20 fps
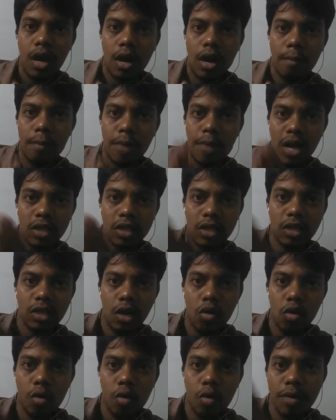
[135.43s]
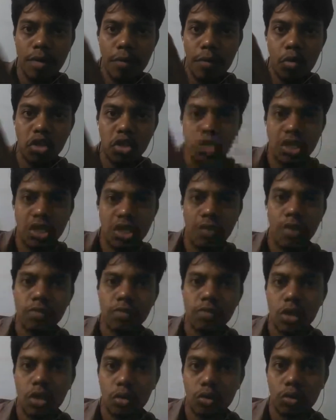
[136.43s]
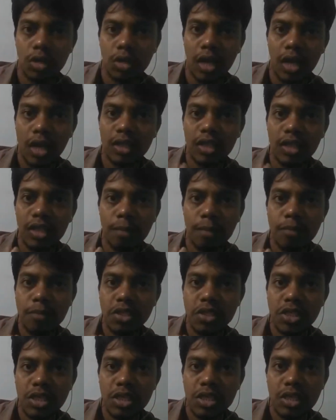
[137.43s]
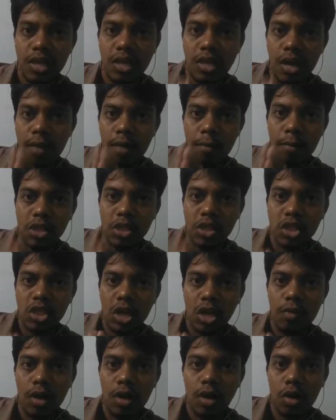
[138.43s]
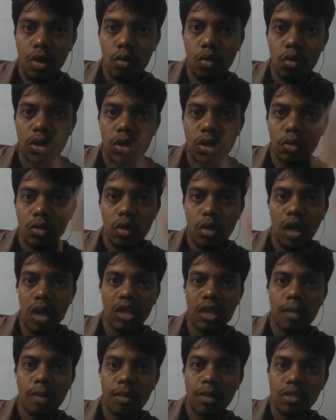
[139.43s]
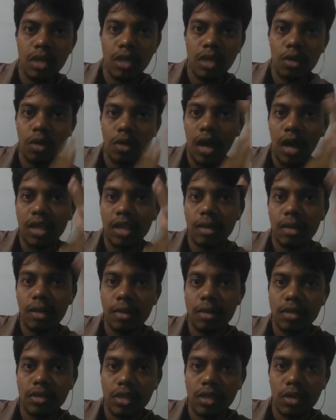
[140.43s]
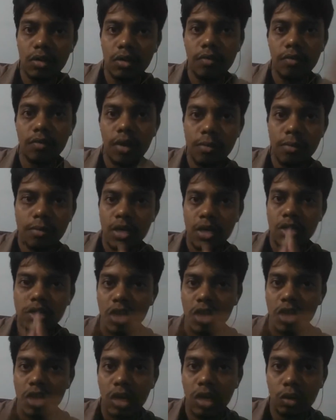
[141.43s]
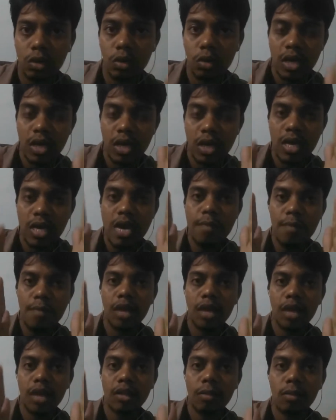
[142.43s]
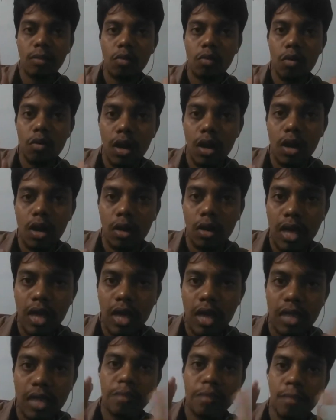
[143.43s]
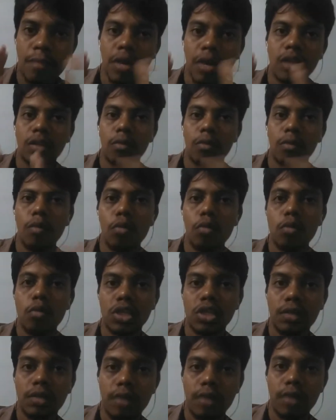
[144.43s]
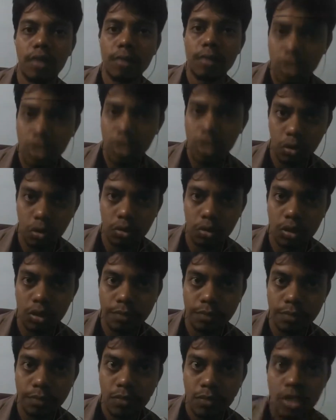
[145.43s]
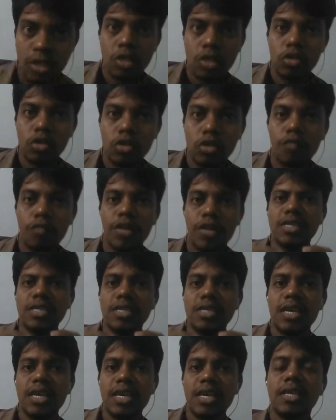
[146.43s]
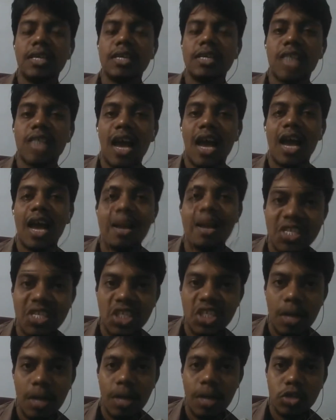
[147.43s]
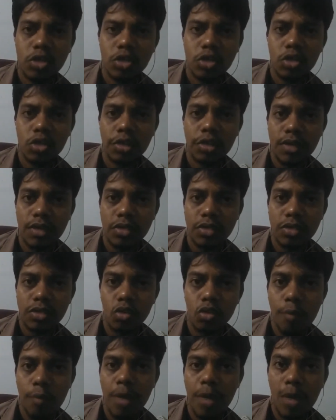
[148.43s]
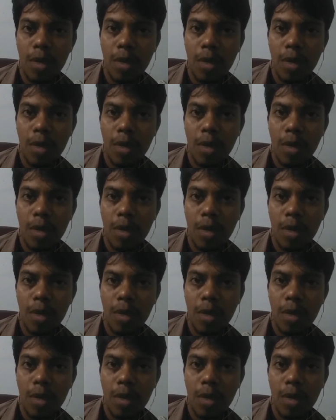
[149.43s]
ప్రాంతాల్లో మీకు పోస్టింగ్ ఇవ్వడం జరుగుతుంది అంతే తప్పించి మంచాల వాళ్ళకు ఏదో ఆదిలాబాద్ సైడ్ హైదరాబాద్ సైడ్ ఇవ్వడం జరగదు ఏ ప్రాంతంలో వాళ్ళకి అదే ప్రాంతంలో పోస్టింగ్ ఇవ్వడం జరుగుతుంది సో ఫ్రెండ్స్ ఇది చాలా మంచి ఆపర్చునిటీ ఫ్రెండ్స్ హోప్